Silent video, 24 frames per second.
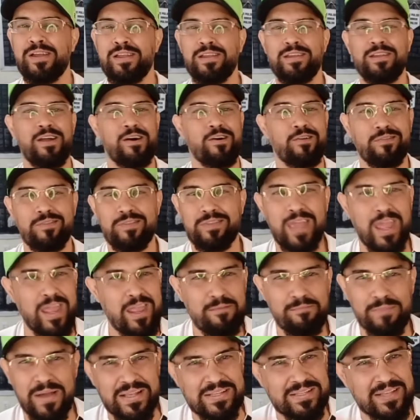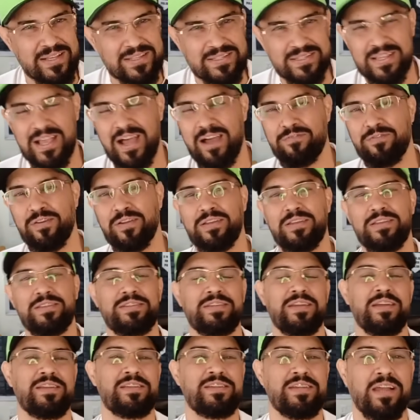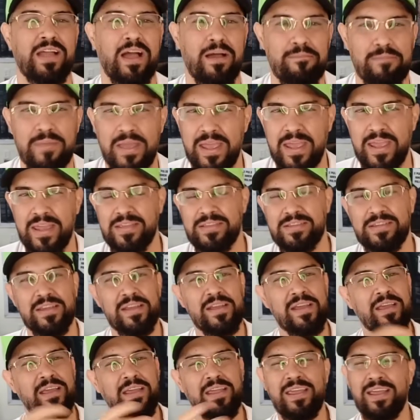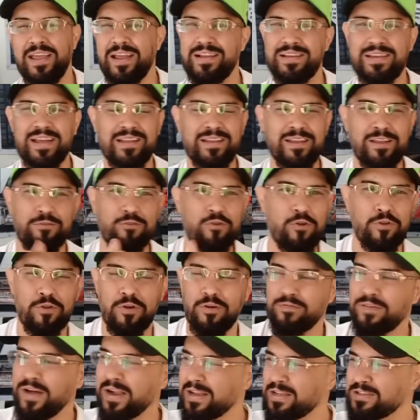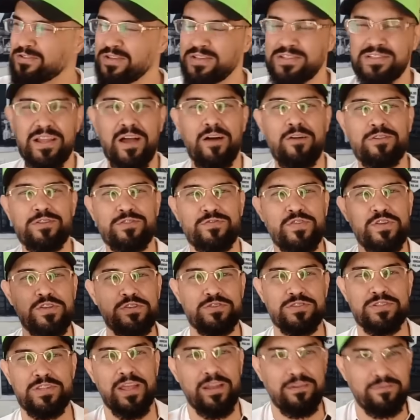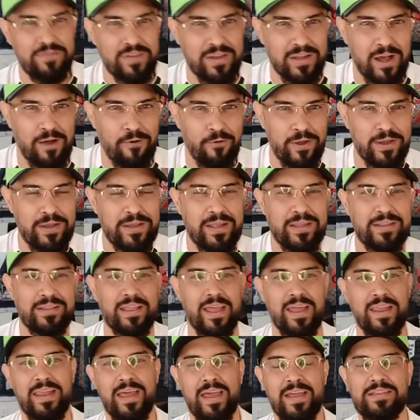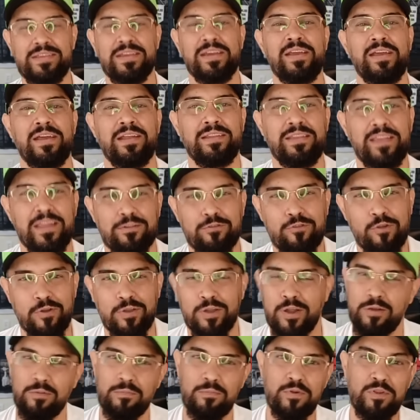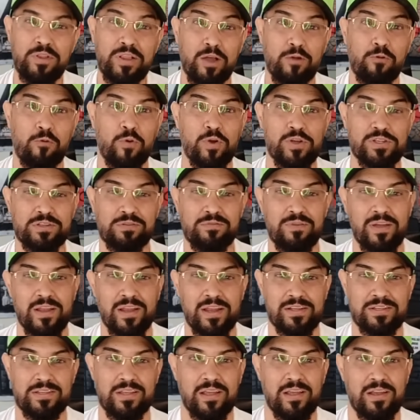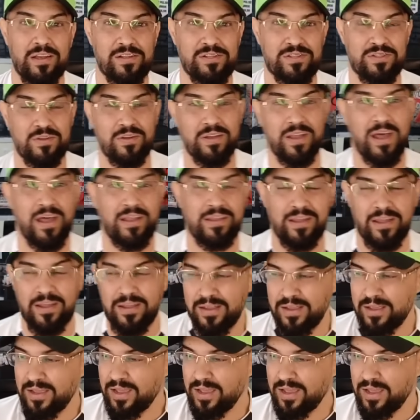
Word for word: não tem mais a safra que tinha antigamente, e ele já detonou várias vezes, tem outros vídeos dele viral aí na internet, detonando muita coisa com relacionada